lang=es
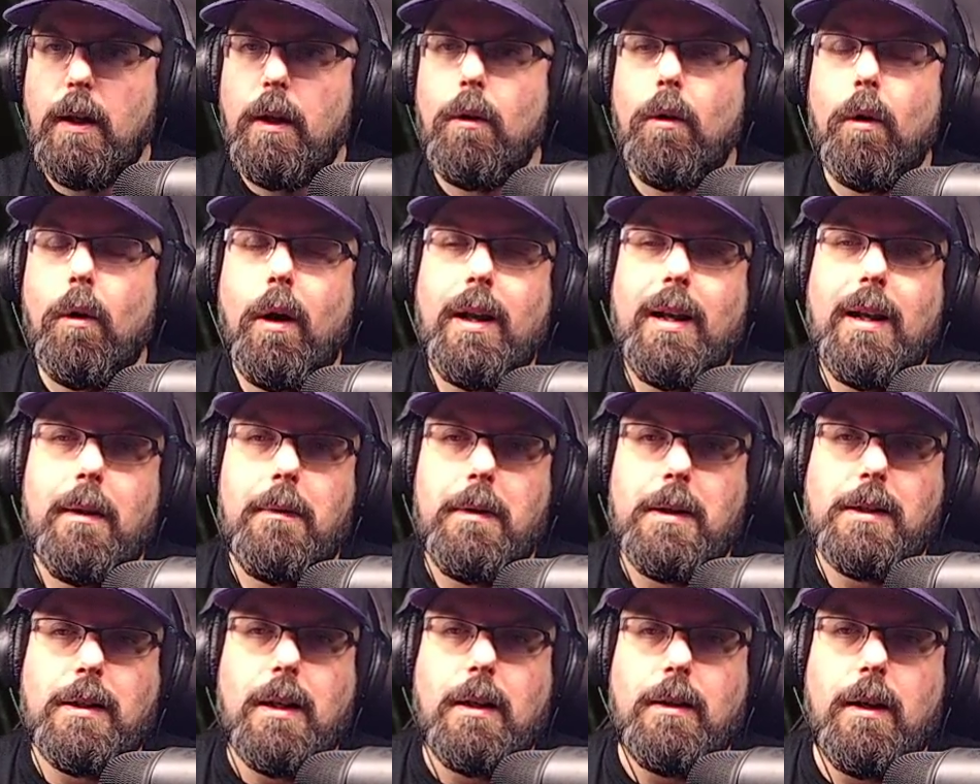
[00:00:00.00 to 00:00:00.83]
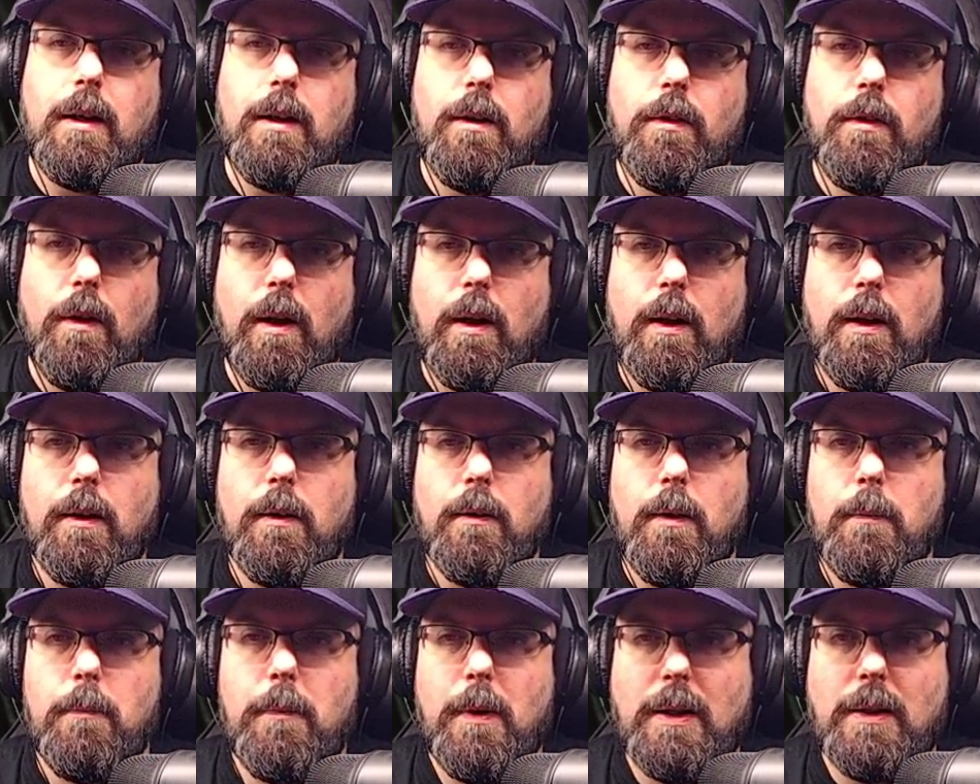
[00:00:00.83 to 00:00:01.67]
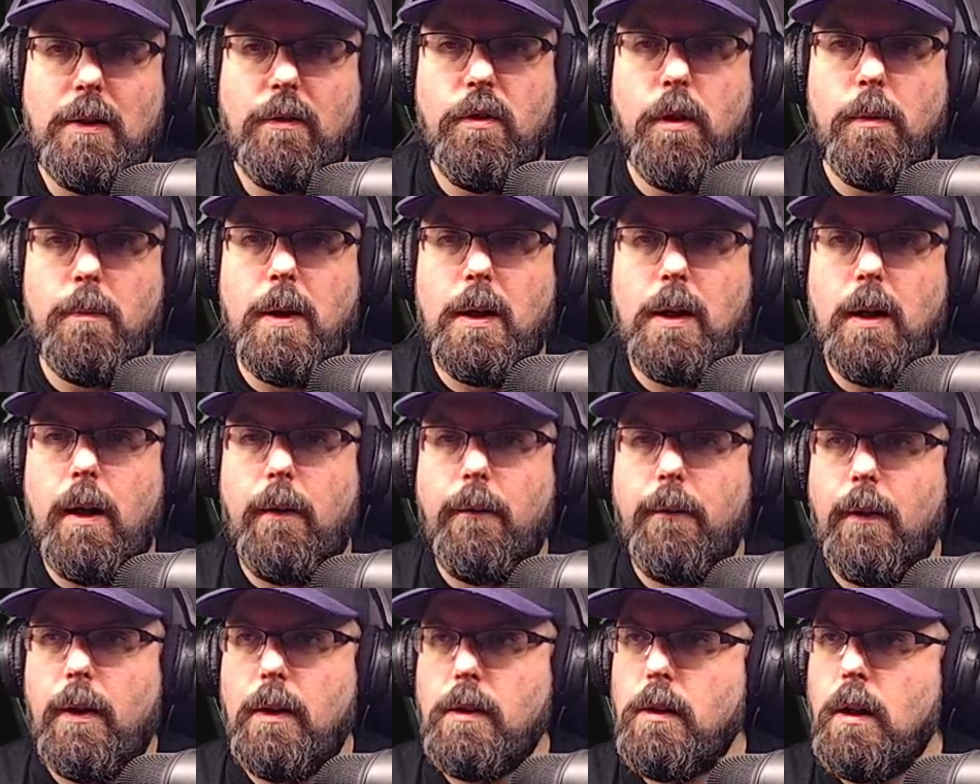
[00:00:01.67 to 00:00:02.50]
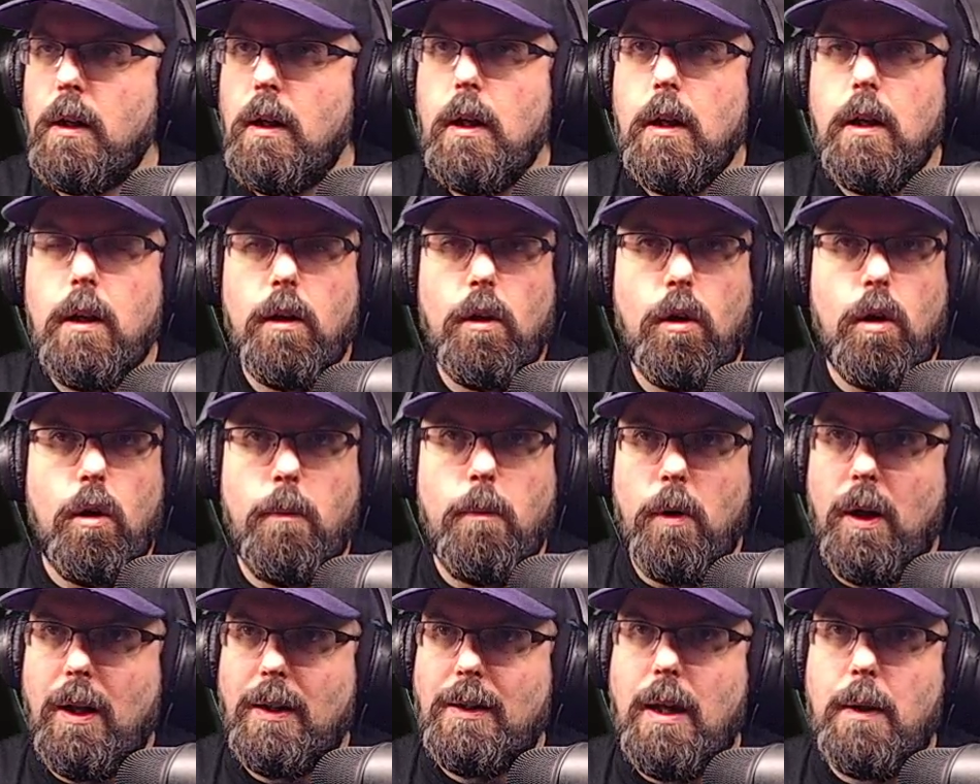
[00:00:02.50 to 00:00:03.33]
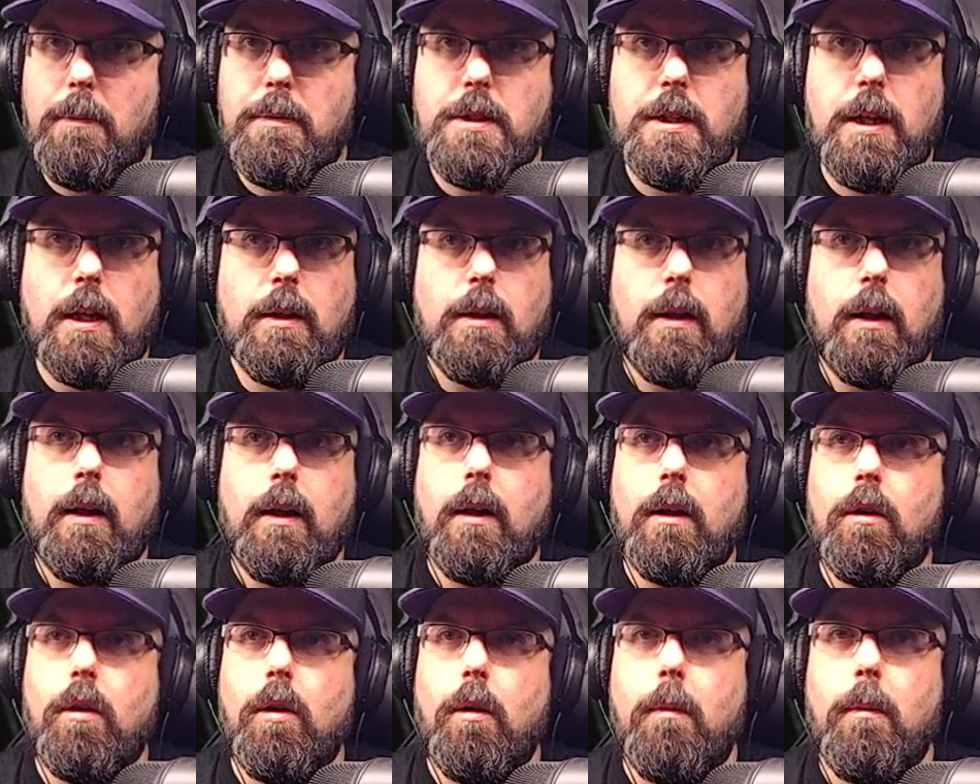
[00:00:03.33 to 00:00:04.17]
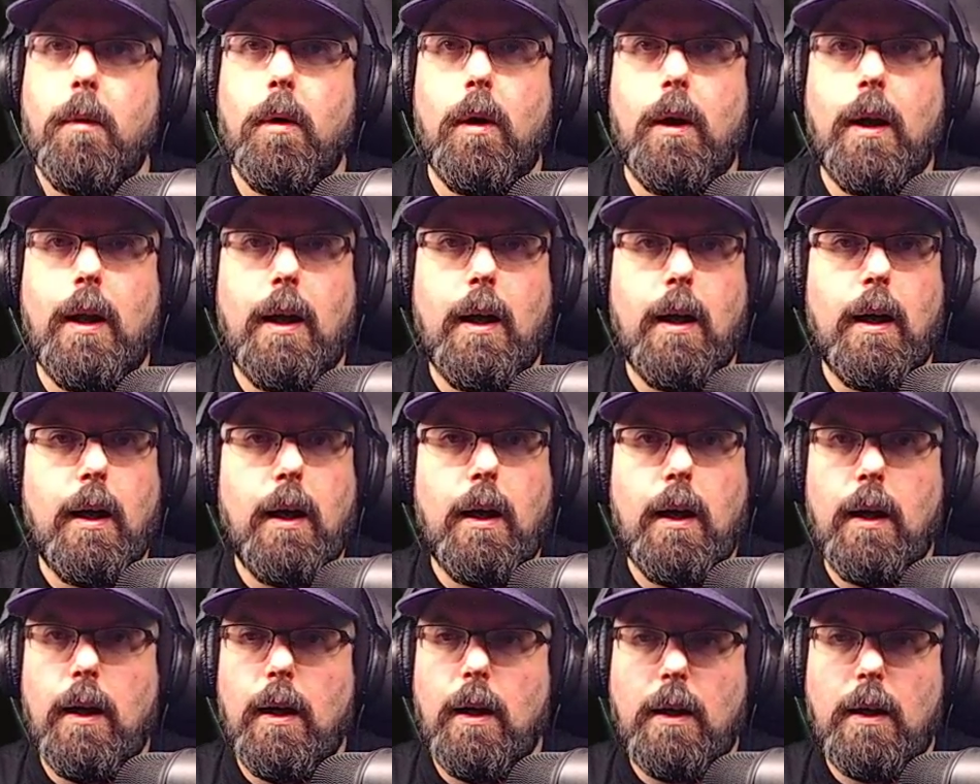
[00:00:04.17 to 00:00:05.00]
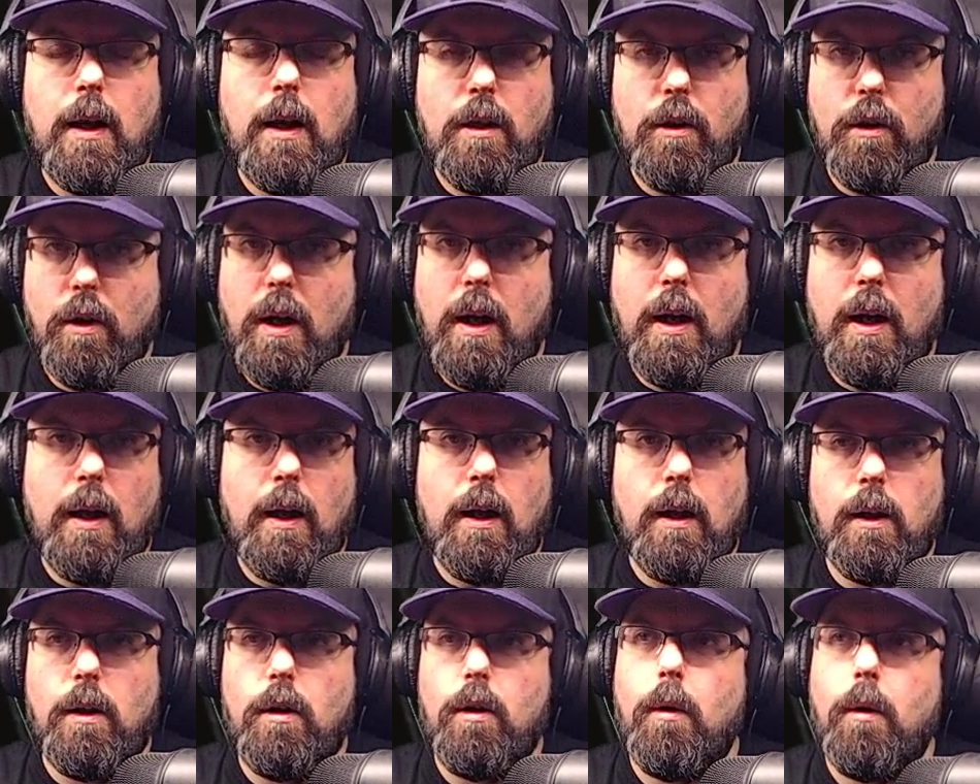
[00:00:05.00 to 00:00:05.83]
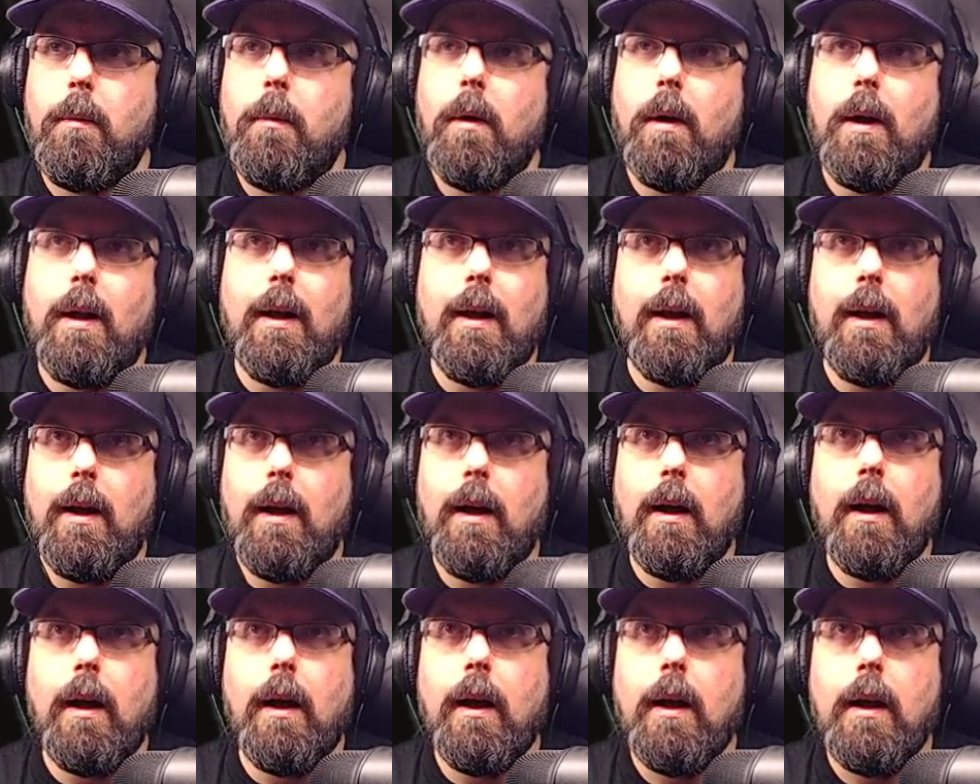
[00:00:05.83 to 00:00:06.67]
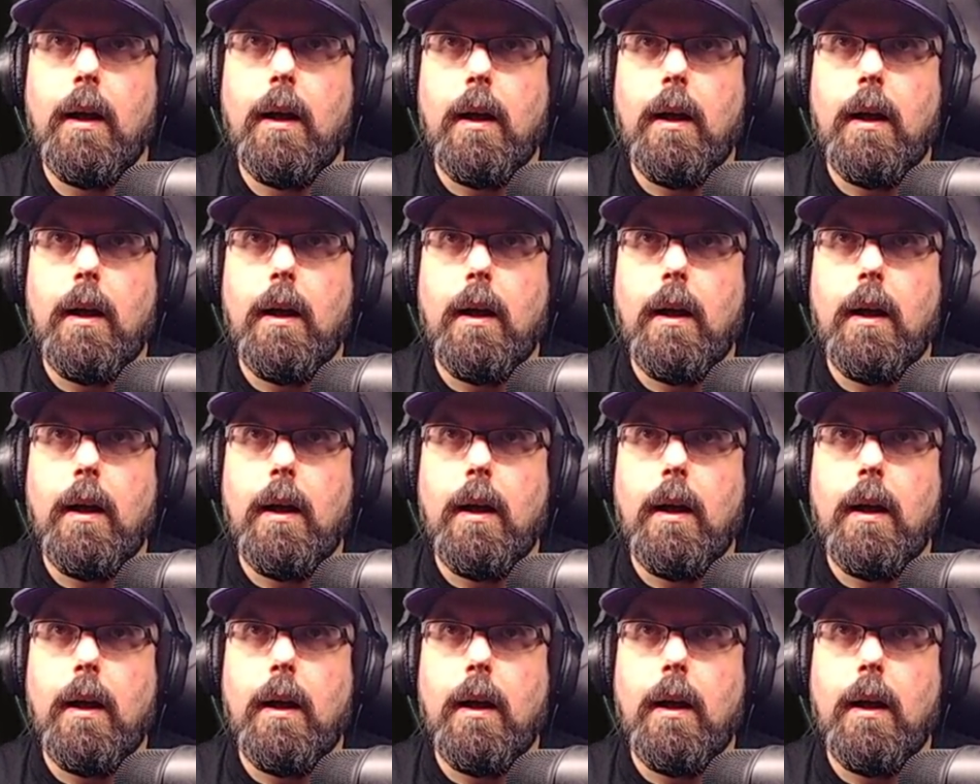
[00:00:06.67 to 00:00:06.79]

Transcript: Y luego hay naves que aterrizan en, plataformas grandes, como la Type 7, como la Cañonera, como la